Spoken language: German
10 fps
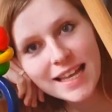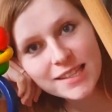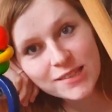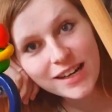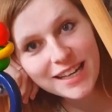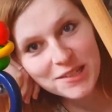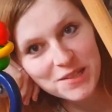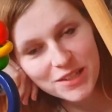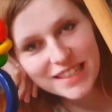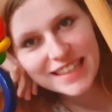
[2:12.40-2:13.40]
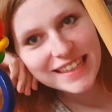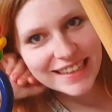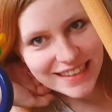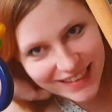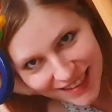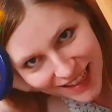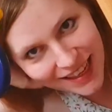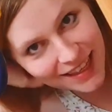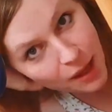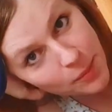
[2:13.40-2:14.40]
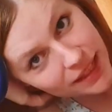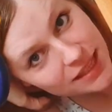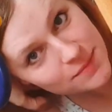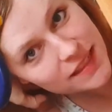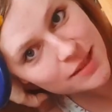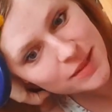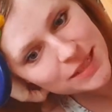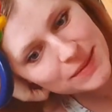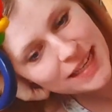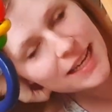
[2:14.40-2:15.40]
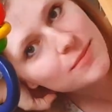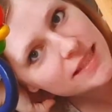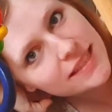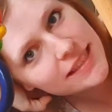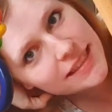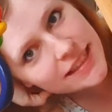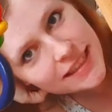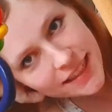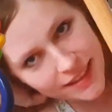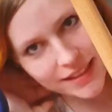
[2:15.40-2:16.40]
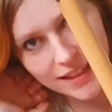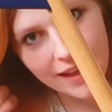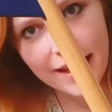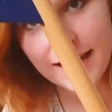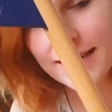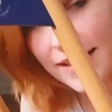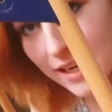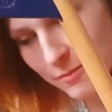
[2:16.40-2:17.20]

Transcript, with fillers: So, hallo zurück. Ich habe mich jetzt mal hier mit dem Kleinen bisschen hingelegt. Der